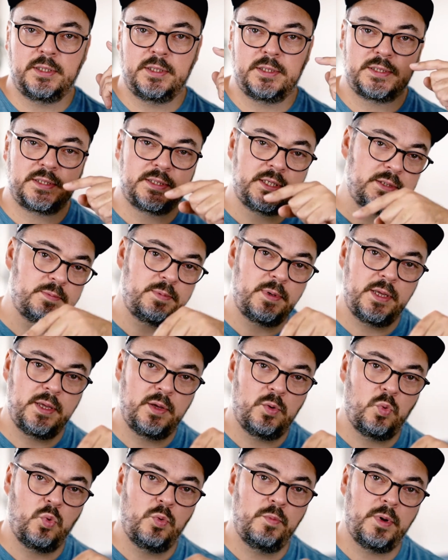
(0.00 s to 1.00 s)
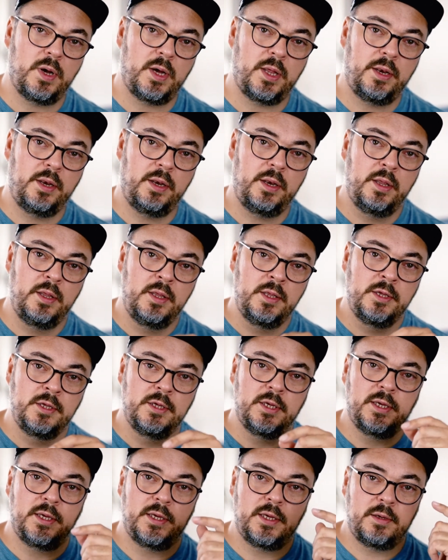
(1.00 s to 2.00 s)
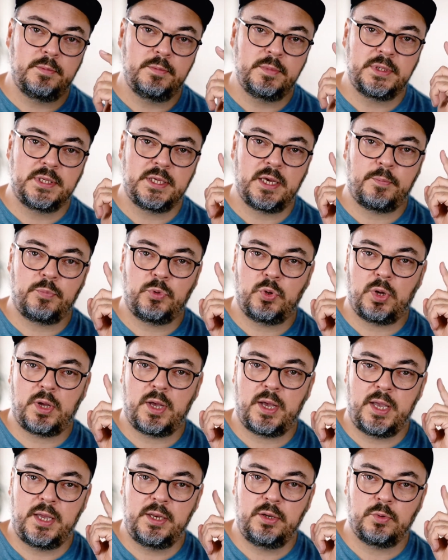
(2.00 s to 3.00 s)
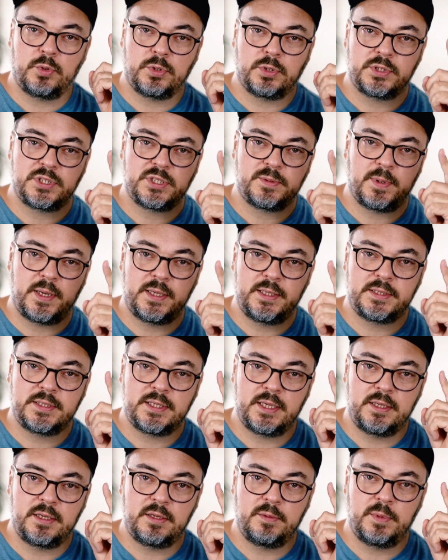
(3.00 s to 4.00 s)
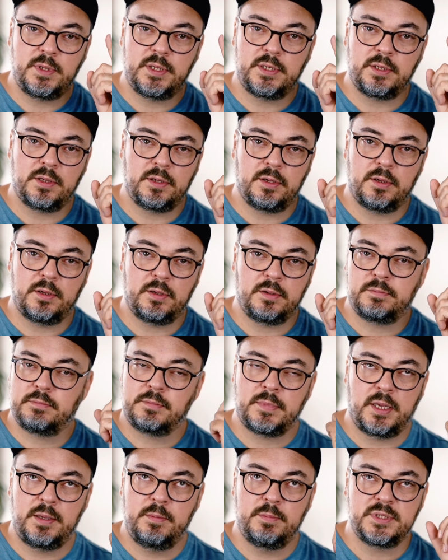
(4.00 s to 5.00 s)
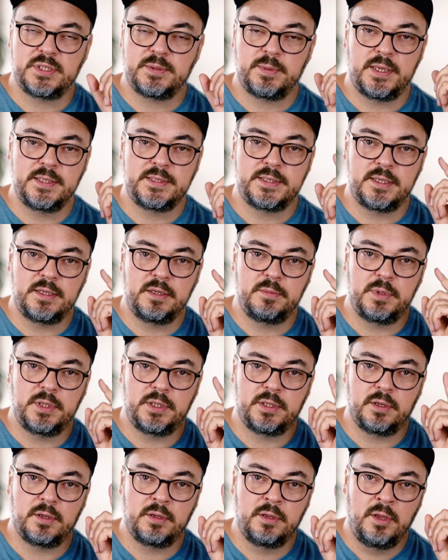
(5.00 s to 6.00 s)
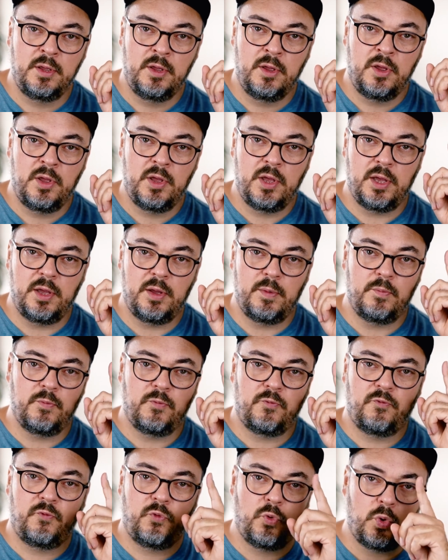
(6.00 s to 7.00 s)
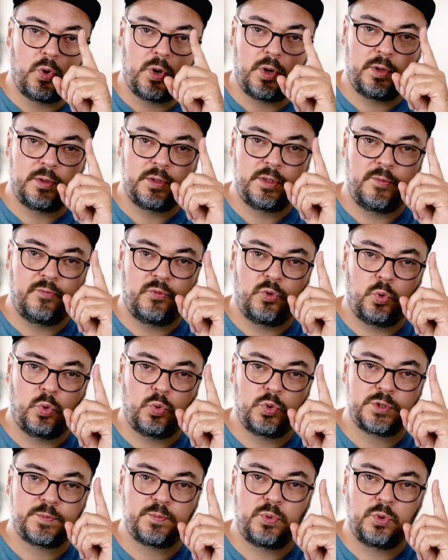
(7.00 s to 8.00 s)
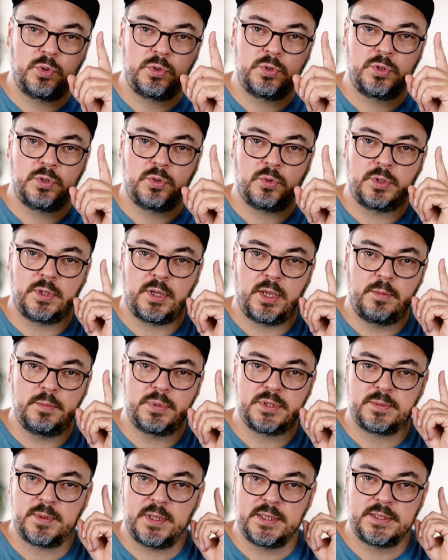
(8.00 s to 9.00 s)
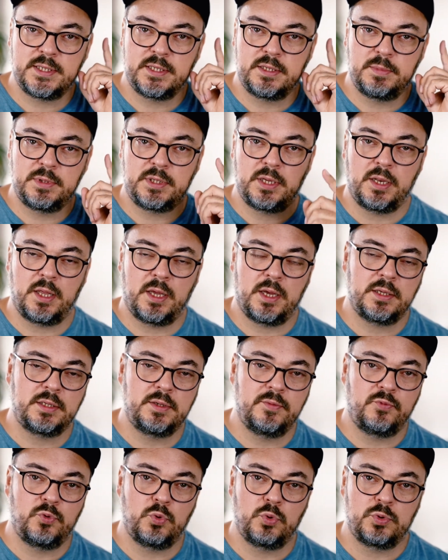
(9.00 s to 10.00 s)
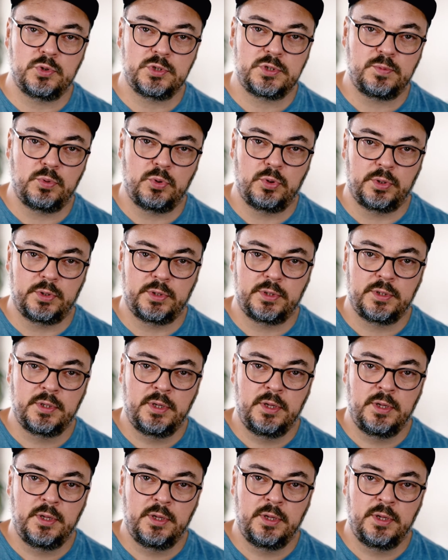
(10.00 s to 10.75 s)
das Display oben an, ähm, ich habe noch ein und zwei Zentimeter, ein bis zwei Zentimeter ähm, vor dem Fokuspunkt und ein bis zwei Zentimeter nach dem Fokuspunkt